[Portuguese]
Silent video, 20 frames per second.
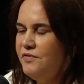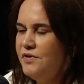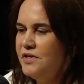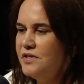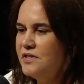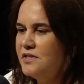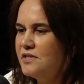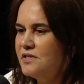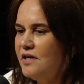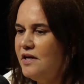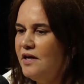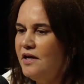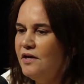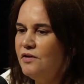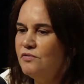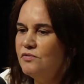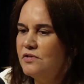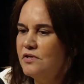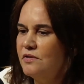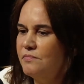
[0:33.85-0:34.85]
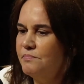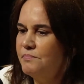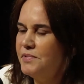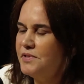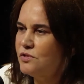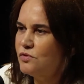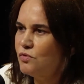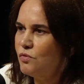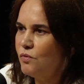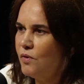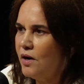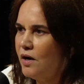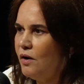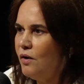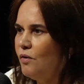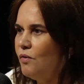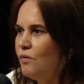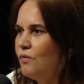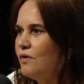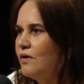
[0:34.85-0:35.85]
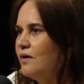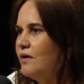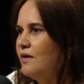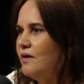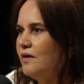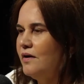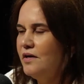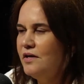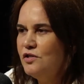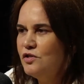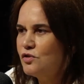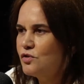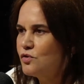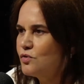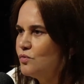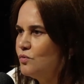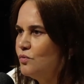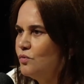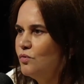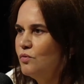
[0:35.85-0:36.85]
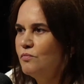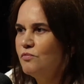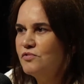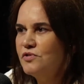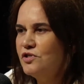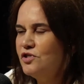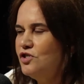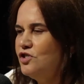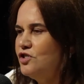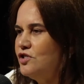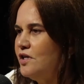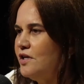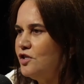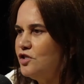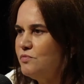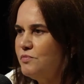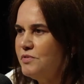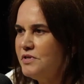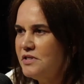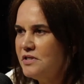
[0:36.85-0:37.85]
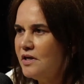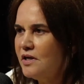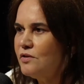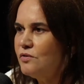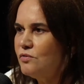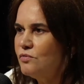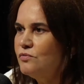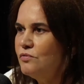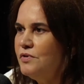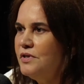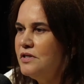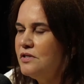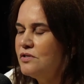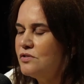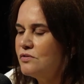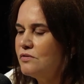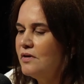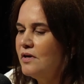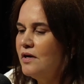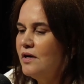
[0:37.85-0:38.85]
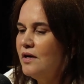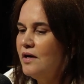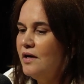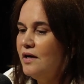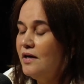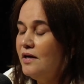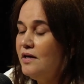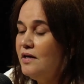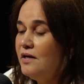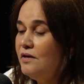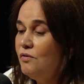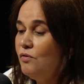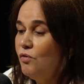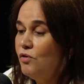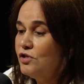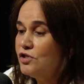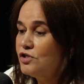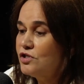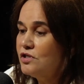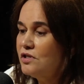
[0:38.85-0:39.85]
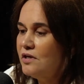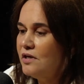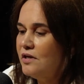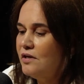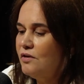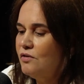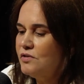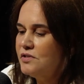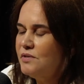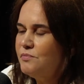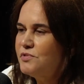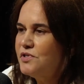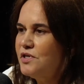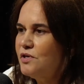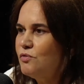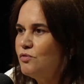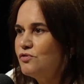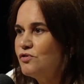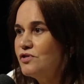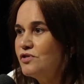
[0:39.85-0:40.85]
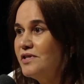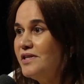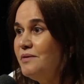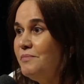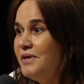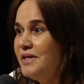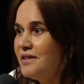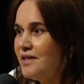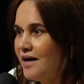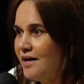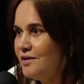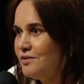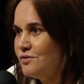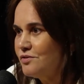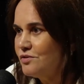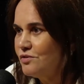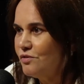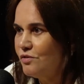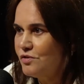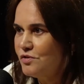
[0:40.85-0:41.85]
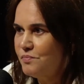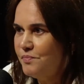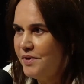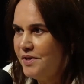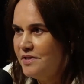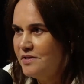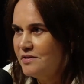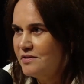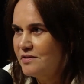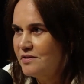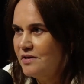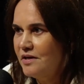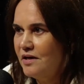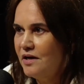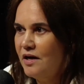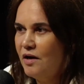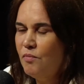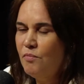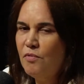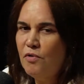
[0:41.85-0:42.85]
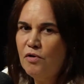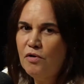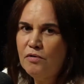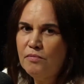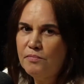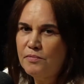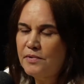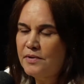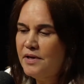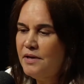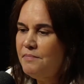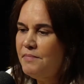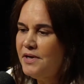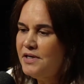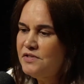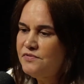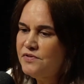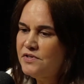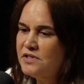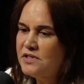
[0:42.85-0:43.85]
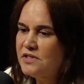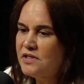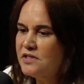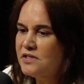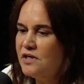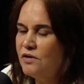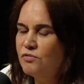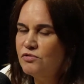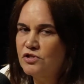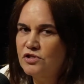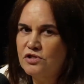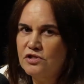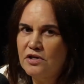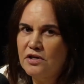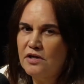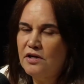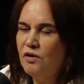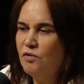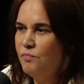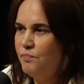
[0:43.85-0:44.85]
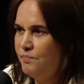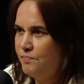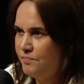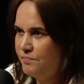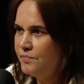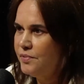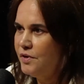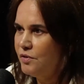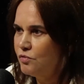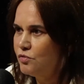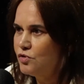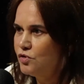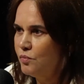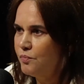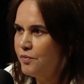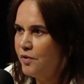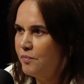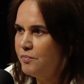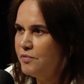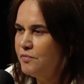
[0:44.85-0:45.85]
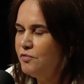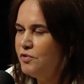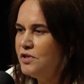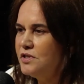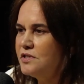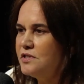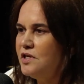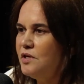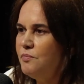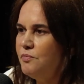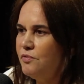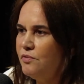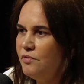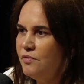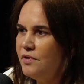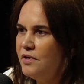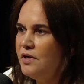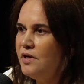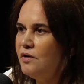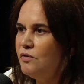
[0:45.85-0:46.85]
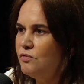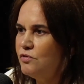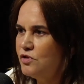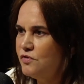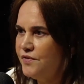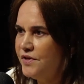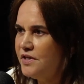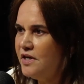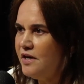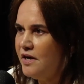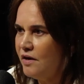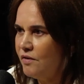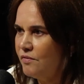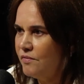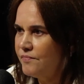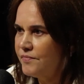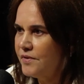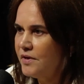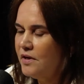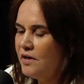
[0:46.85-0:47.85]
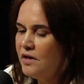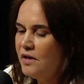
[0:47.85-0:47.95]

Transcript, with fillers: financeiros, pessoal, insumos. A gente tem que administrar tudo isso. E hoje nós temos recursos limitados no nosso país. A maior, quem mais financia a saúde é o recurso do próprio município e recurso federal.